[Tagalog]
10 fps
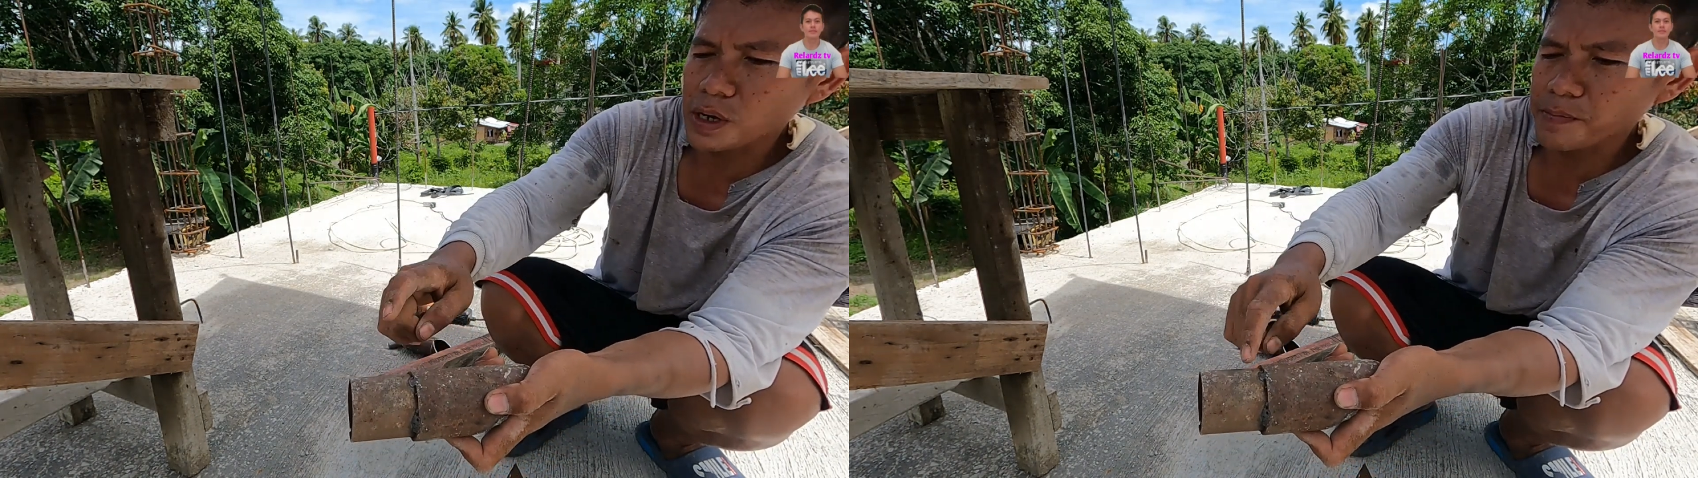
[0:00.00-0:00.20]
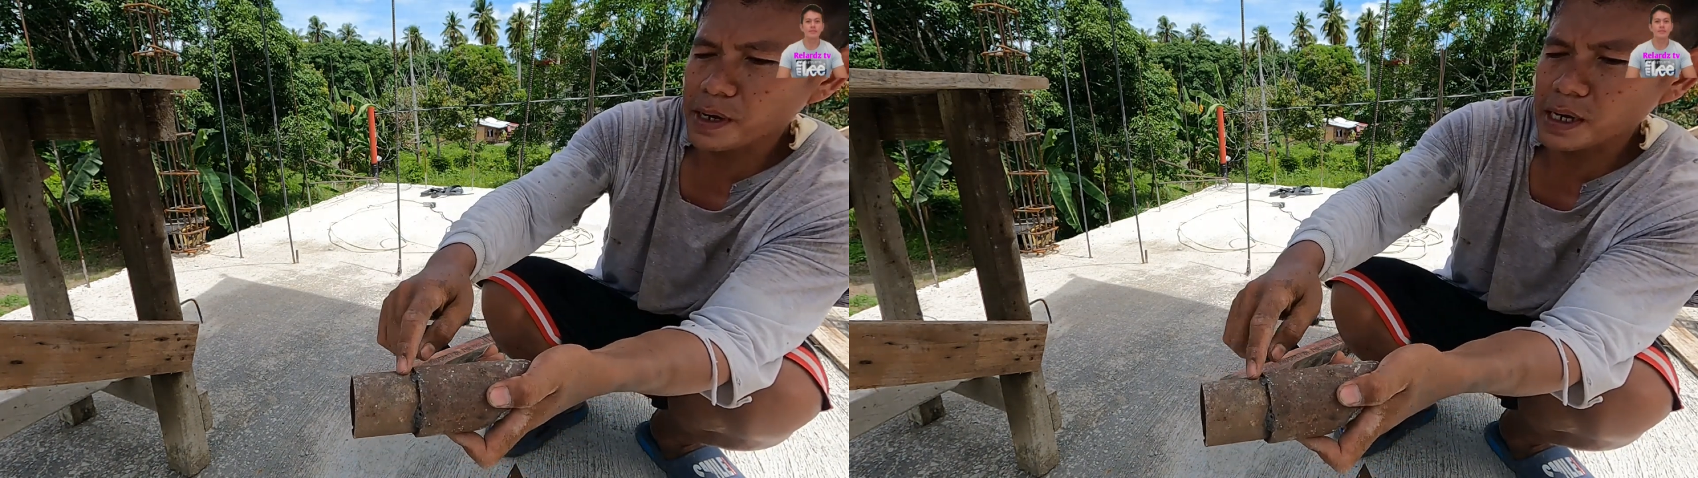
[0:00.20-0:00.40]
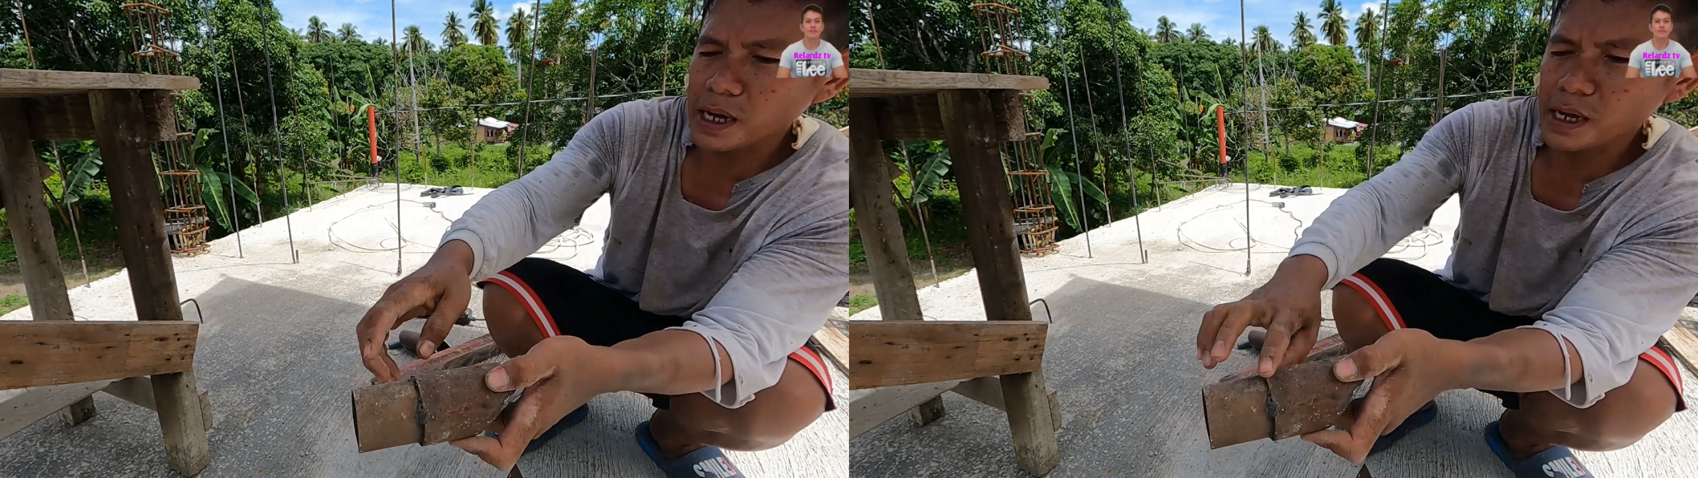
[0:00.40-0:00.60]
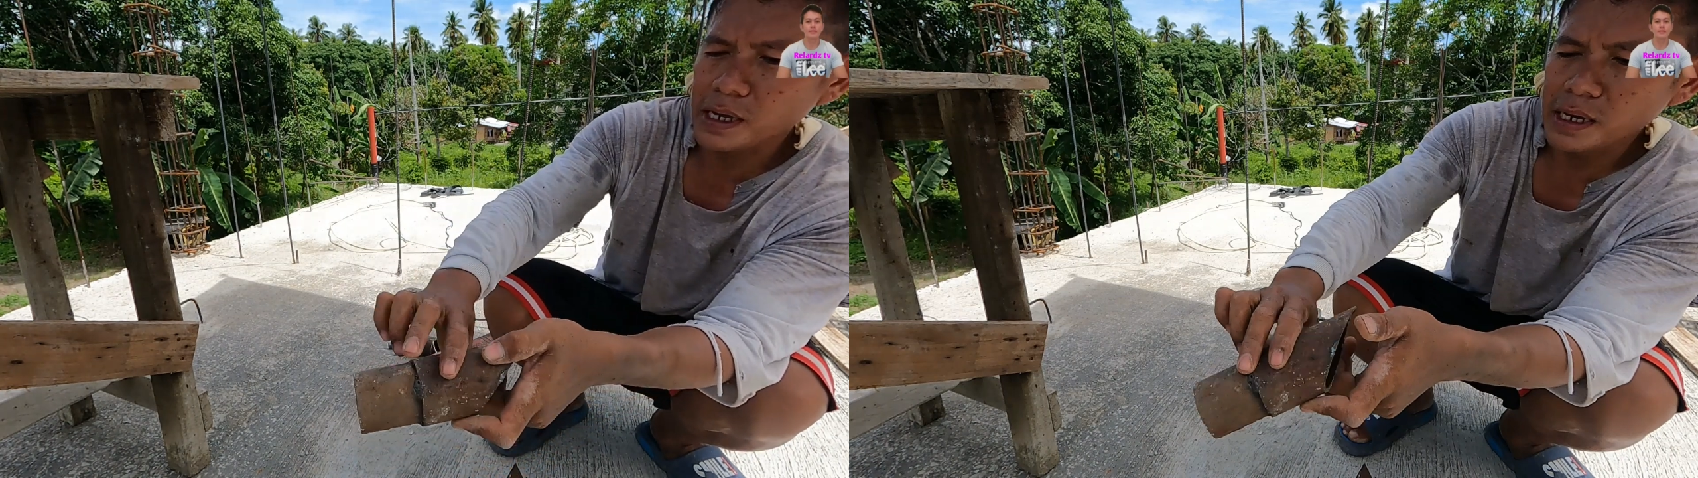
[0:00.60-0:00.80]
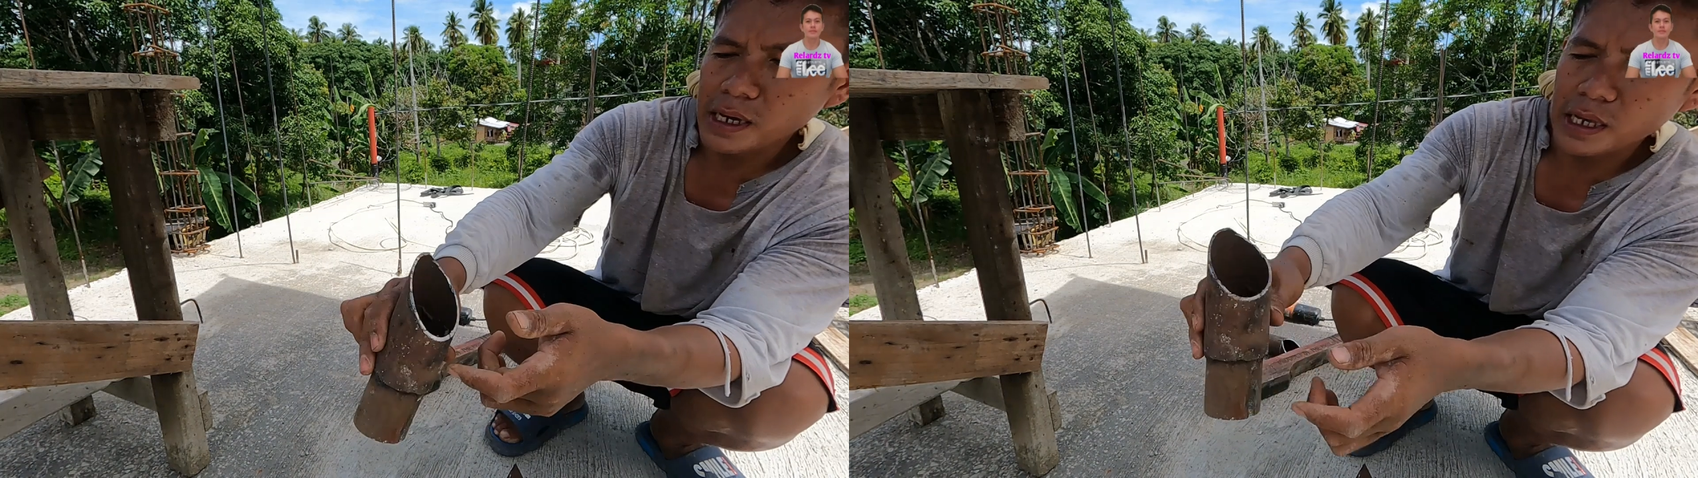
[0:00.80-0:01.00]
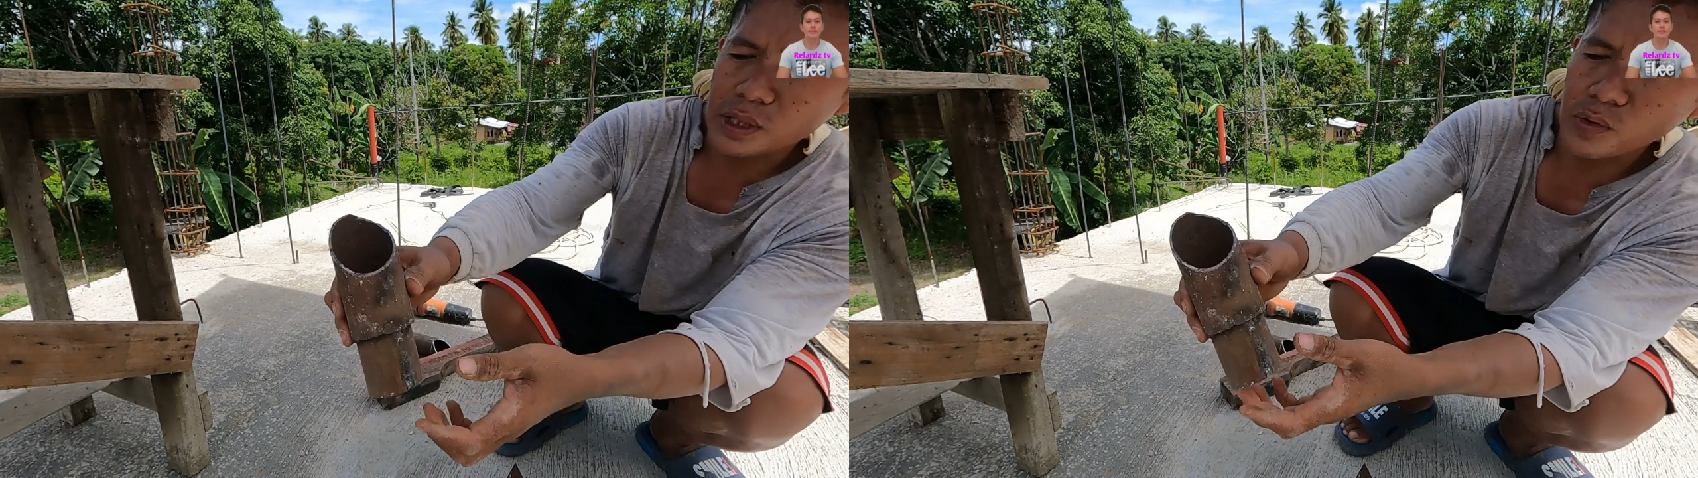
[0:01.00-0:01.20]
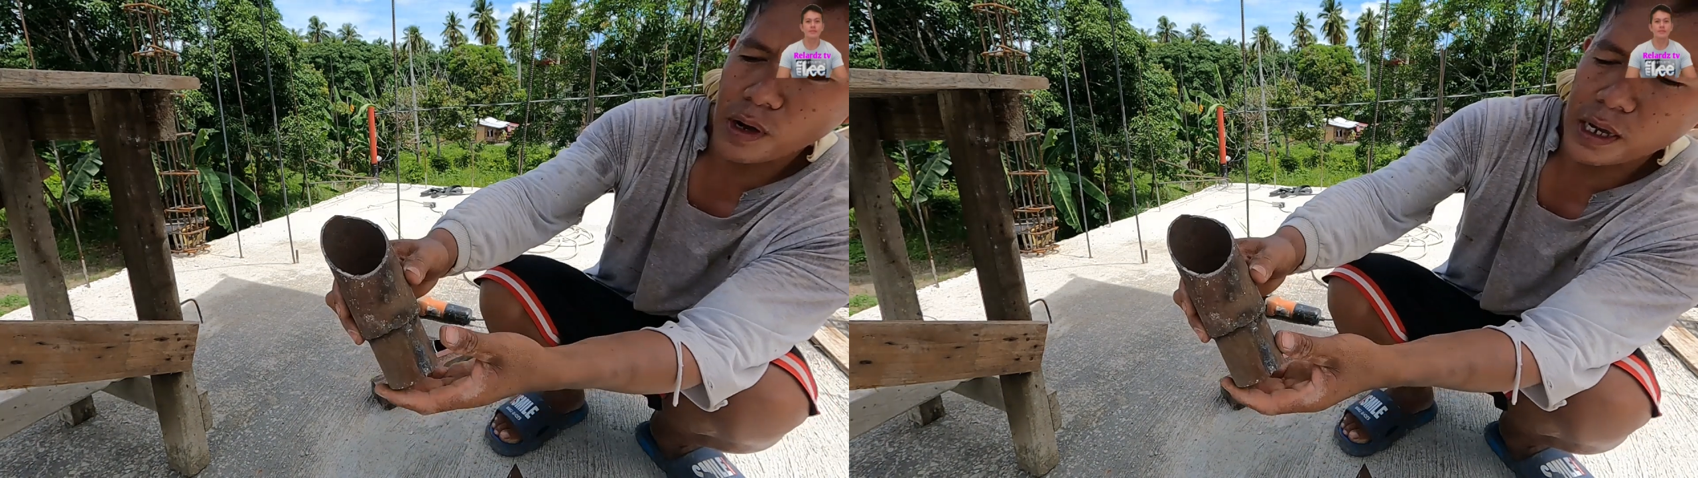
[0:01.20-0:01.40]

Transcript: kapag ka ito